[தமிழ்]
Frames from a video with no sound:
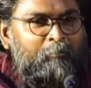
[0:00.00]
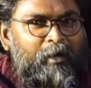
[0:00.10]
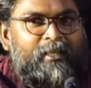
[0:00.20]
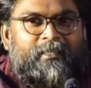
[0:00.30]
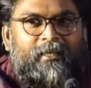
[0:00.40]

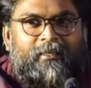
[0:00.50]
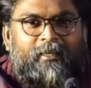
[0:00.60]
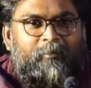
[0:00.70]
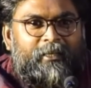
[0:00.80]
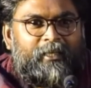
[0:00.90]
பலசாலி
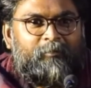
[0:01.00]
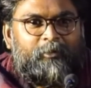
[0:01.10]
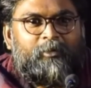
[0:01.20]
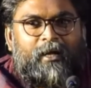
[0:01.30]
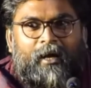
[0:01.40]
அப்படிங்கிறத
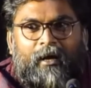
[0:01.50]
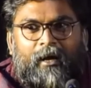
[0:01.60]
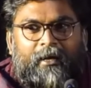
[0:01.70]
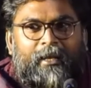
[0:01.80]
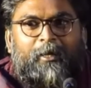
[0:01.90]
மட்டும் நான்
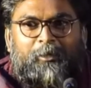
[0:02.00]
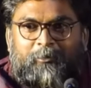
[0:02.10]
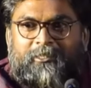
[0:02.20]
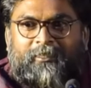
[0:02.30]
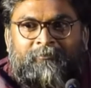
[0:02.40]
அடையாளம்
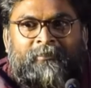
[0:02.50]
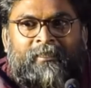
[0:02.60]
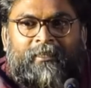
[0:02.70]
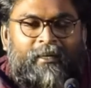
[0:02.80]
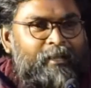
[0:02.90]
கண்டுபிடிச்சேன்
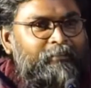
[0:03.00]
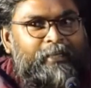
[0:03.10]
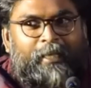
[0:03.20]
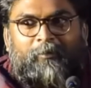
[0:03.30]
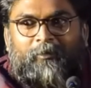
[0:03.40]
ஏன்னா அந்த
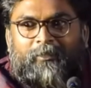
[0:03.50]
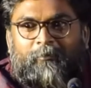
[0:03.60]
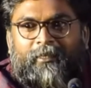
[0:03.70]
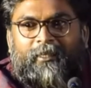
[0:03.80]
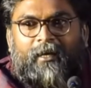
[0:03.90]
டைமில் வந்து
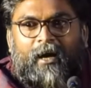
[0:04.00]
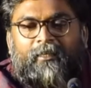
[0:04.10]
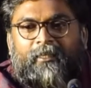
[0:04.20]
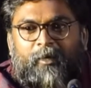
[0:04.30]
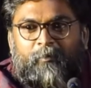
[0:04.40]
பார்த்தீங்கன்னா
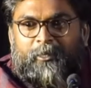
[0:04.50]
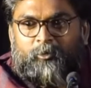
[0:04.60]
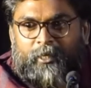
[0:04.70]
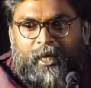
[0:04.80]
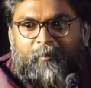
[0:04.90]
கார்த்திக் கம்பெனி
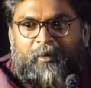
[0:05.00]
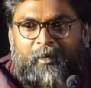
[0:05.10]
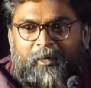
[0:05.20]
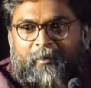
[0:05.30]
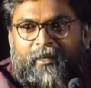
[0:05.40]
சூர்யா கம்பெனி
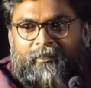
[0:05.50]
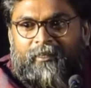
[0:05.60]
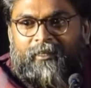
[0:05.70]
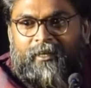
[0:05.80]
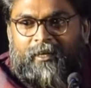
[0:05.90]
மட்டுமே
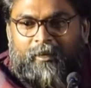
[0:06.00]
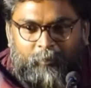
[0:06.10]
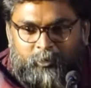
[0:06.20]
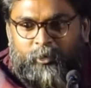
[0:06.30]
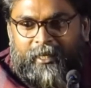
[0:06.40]
இருந்தது தான்
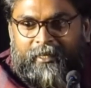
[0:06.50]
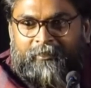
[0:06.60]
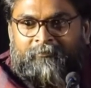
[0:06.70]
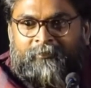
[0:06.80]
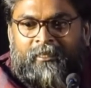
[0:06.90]
அப்போ ஸ்டூடியோ
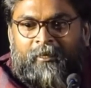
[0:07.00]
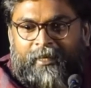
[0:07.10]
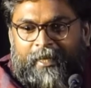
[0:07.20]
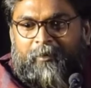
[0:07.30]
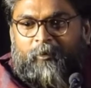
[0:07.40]
கிரீன்
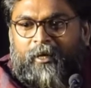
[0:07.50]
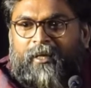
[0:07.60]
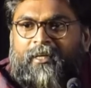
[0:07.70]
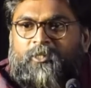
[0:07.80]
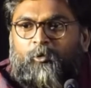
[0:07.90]
நேமே கூட
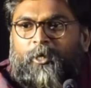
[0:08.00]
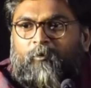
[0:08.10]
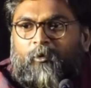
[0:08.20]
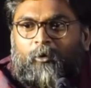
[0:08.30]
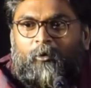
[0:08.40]
க்ரீன்
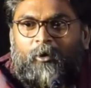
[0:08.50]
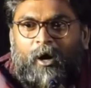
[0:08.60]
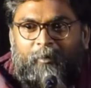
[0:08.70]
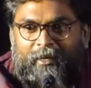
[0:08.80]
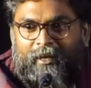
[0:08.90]
ஸ்டூடியோவோ
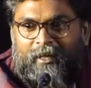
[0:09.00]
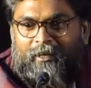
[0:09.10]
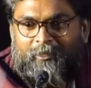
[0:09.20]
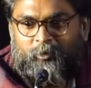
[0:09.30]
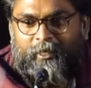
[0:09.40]
அப்படின்லாம்
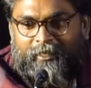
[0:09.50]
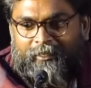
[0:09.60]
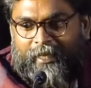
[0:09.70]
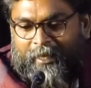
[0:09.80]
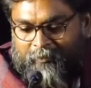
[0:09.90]
சொல்லிட்டு
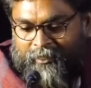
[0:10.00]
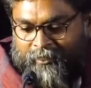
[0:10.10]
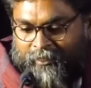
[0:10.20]
இருந்த டைமு